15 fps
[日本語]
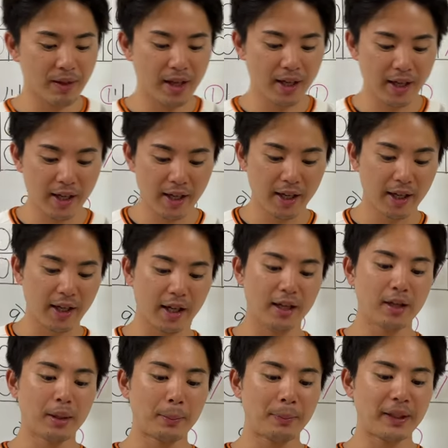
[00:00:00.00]

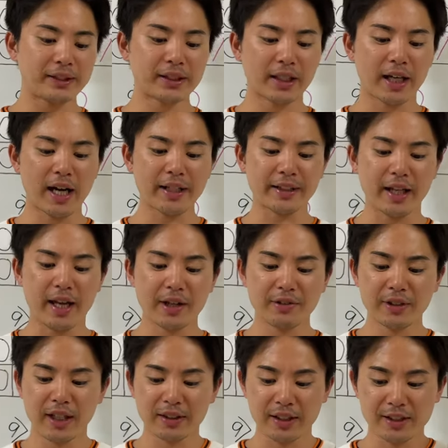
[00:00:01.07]
えー、ピッチャーが相手
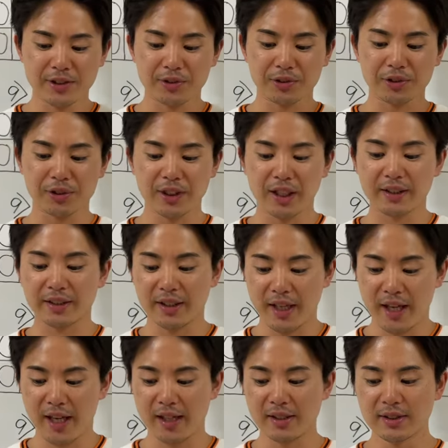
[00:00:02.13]
ヘルナンデス投手になっ
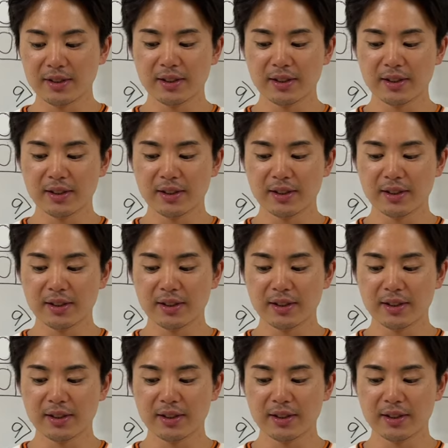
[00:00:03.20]
て、